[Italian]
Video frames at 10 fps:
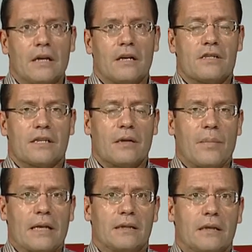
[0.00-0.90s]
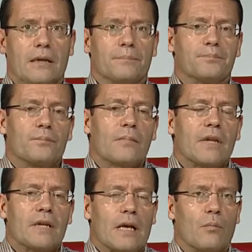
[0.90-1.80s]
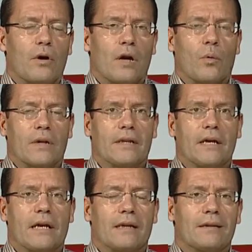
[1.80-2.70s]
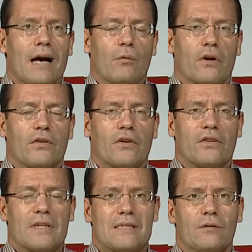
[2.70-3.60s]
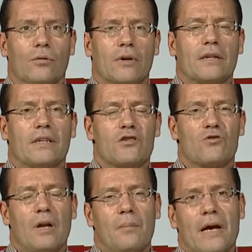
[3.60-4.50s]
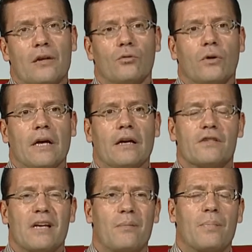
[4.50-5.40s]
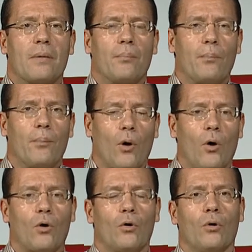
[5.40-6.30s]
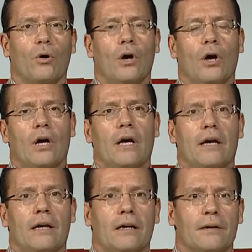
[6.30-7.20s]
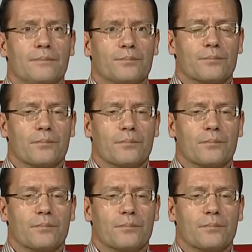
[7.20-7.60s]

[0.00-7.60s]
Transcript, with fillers: certamente diremo che il quartiere dà una sensazione di isolamento che è sempre poco, ehm,